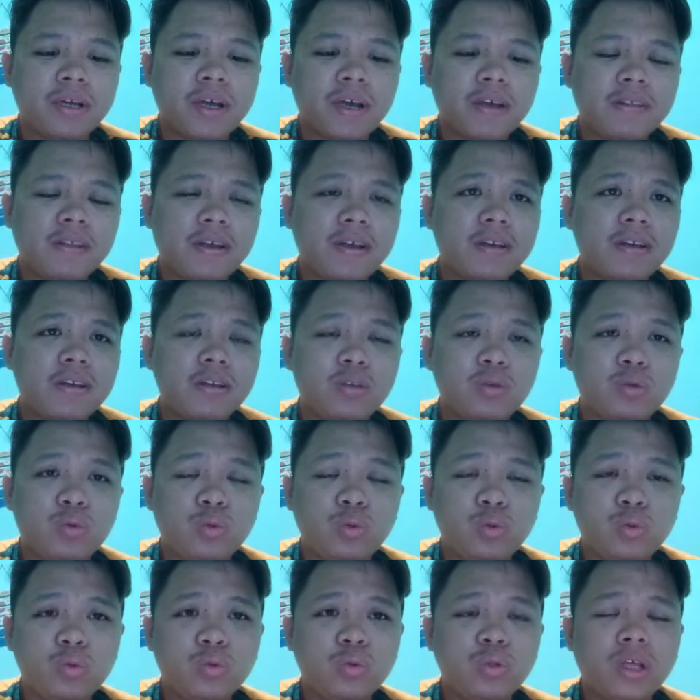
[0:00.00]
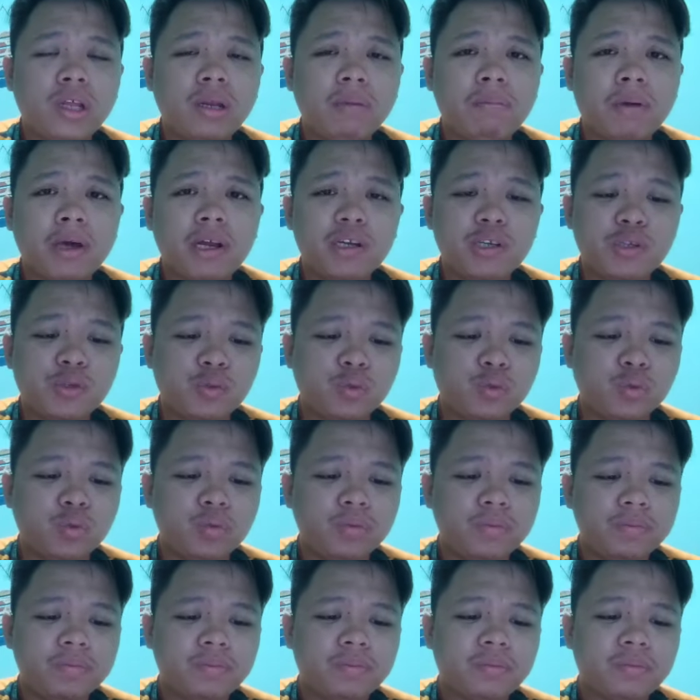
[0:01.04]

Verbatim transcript: berkaitan tuntutan palsu